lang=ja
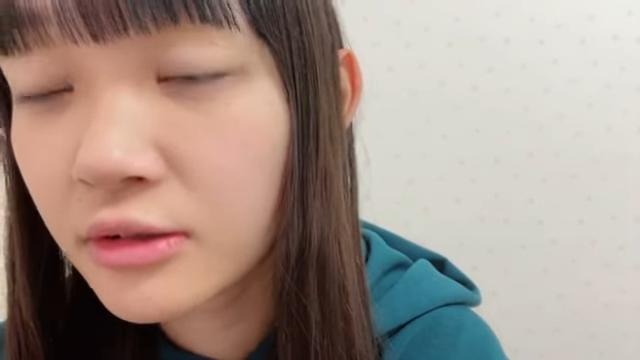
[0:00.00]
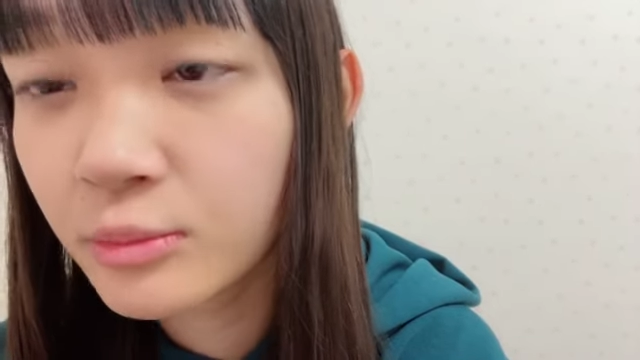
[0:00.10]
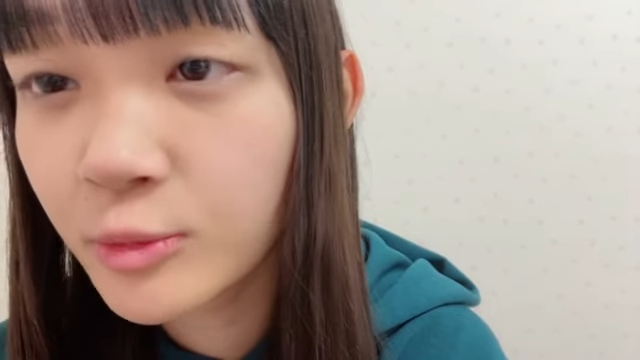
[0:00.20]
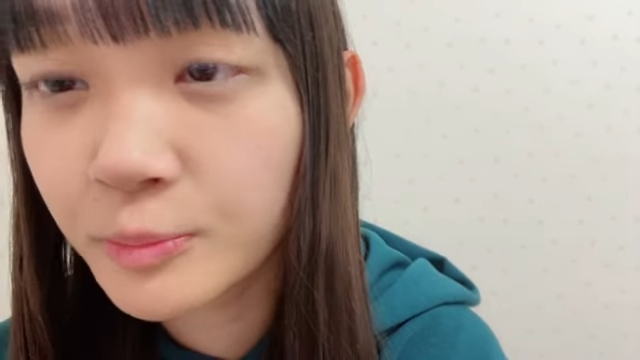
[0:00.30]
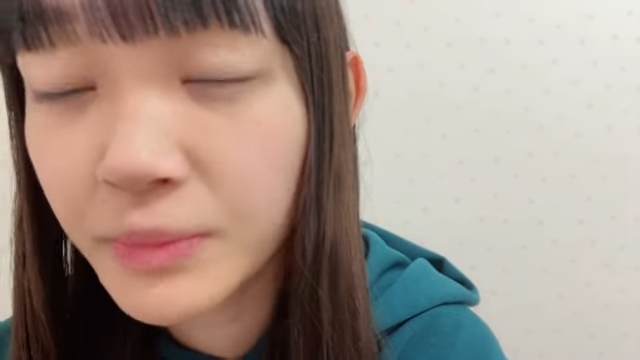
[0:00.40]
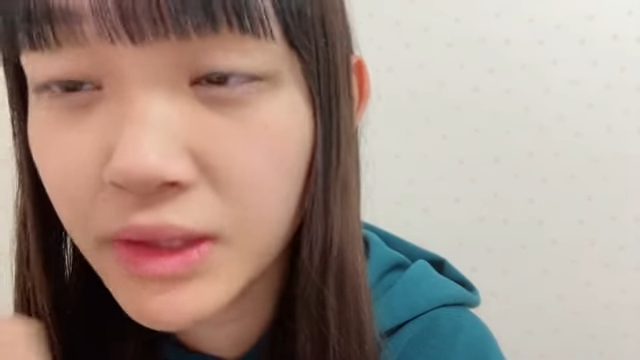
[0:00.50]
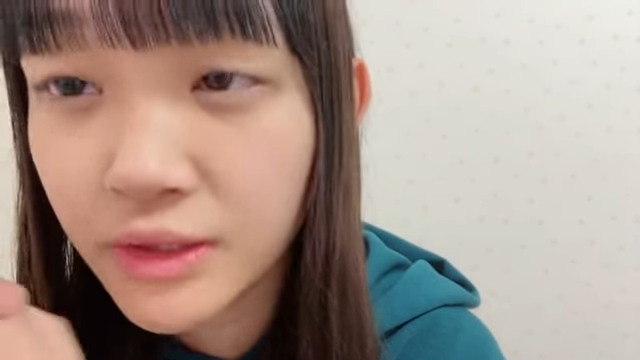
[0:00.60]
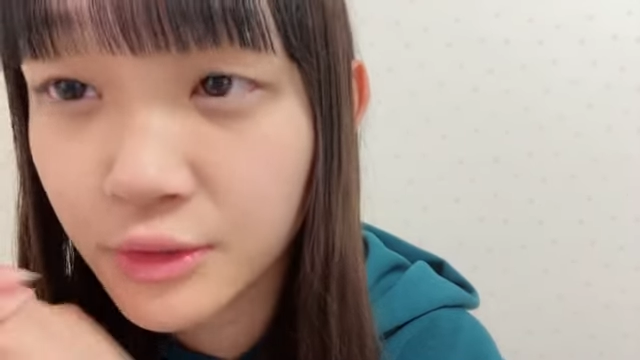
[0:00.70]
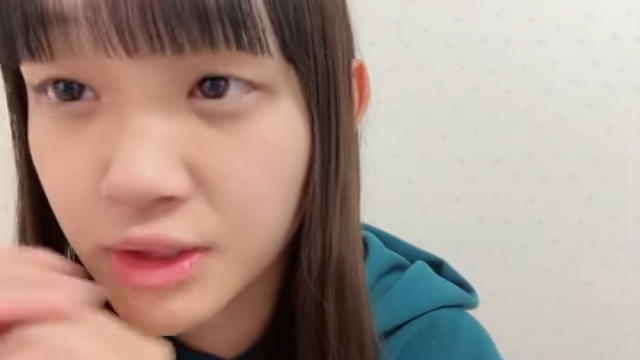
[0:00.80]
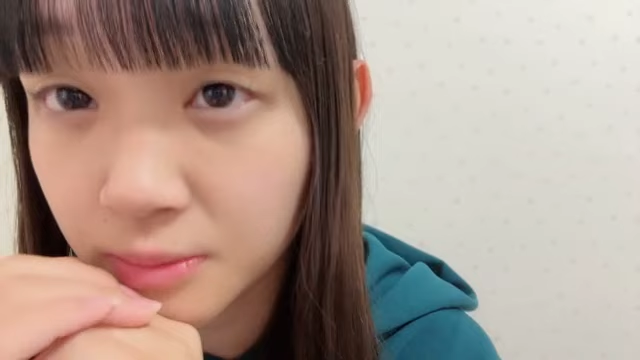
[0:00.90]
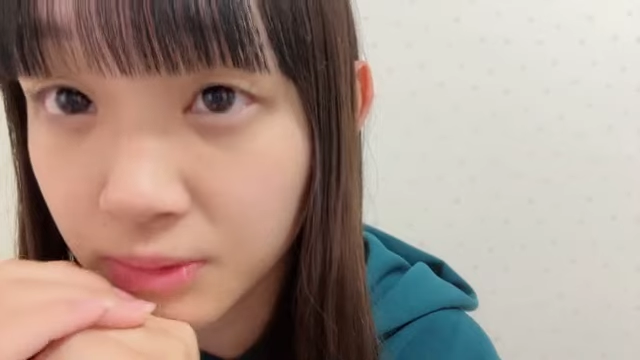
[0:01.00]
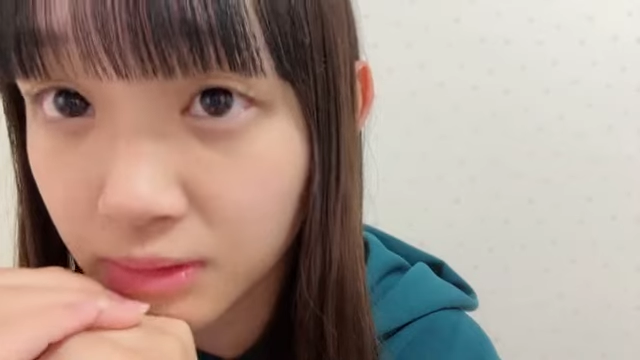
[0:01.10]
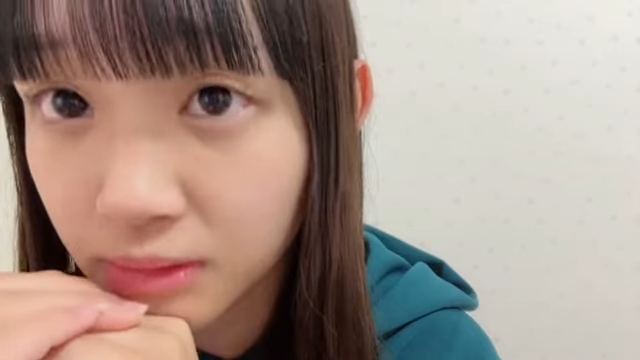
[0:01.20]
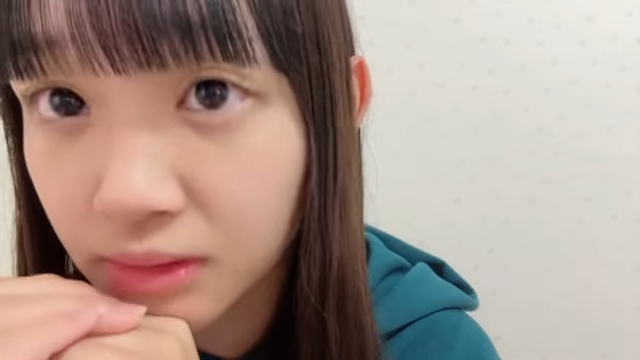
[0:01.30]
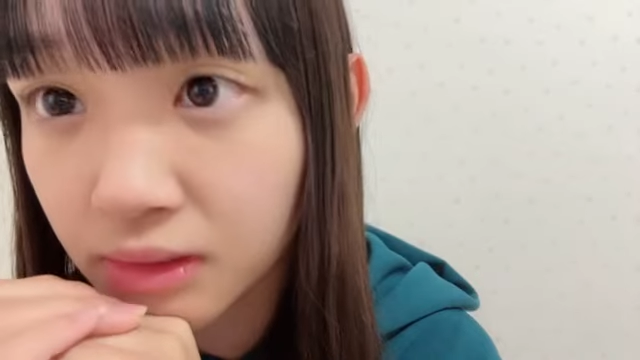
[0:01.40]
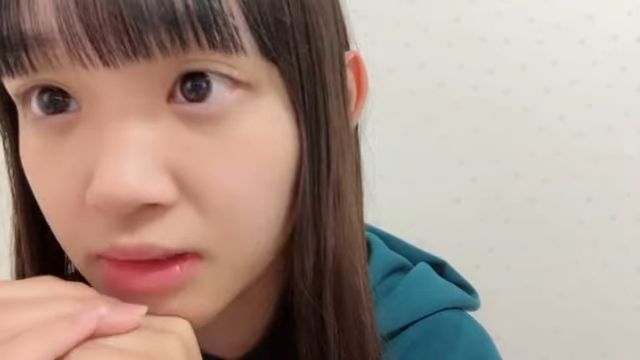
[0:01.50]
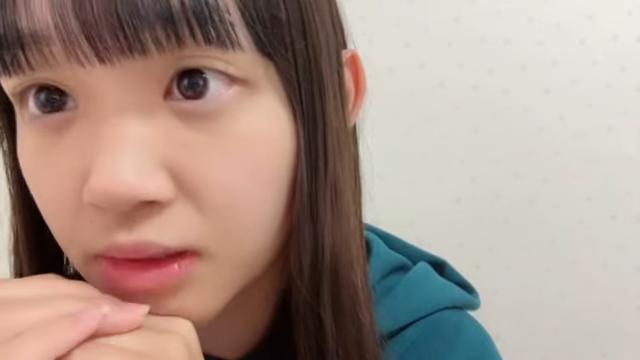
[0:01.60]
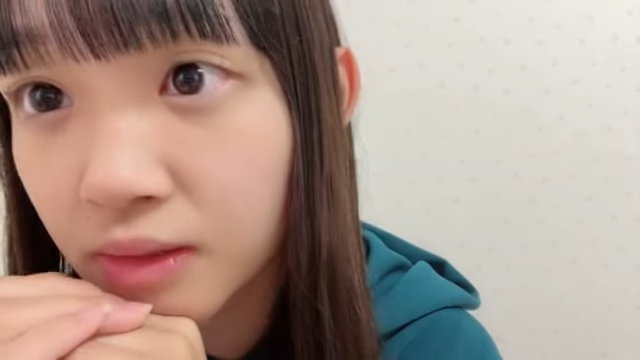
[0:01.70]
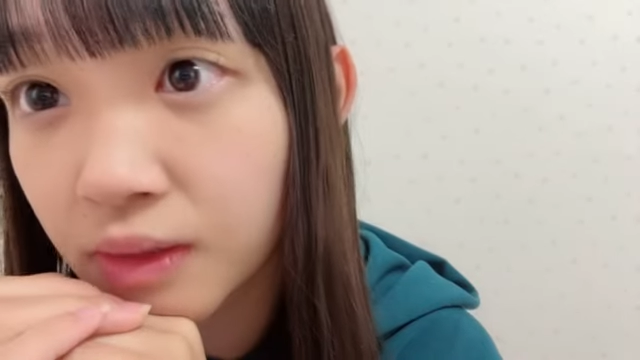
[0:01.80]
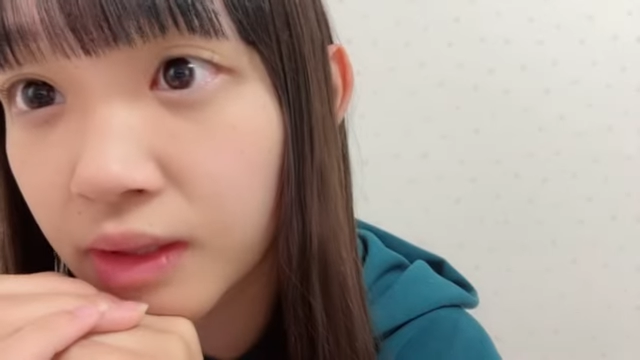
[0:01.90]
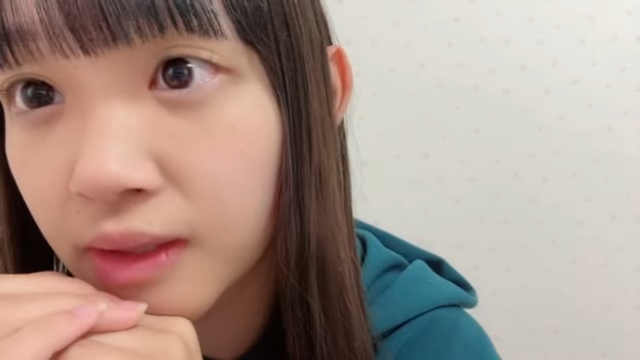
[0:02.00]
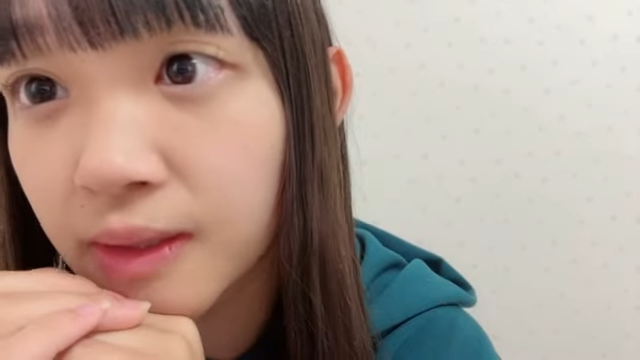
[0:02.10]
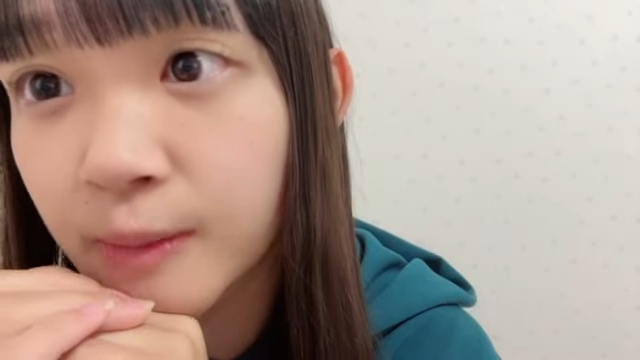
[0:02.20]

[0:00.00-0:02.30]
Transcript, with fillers: もうピッと押せばなるから